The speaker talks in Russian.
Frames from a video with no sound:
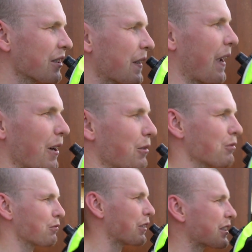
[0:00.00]
Я
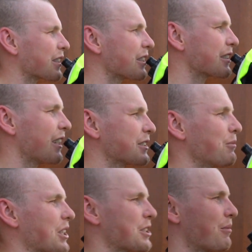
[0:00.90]
это, толкался
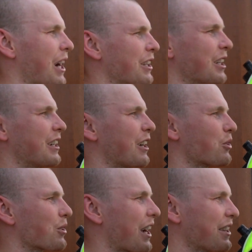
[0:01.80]
максимально угроб...
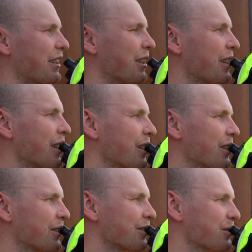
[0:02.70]
аккуратнее. В
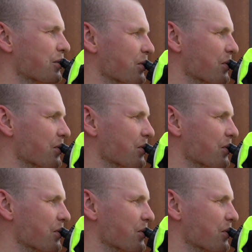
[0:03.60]
итоге угробил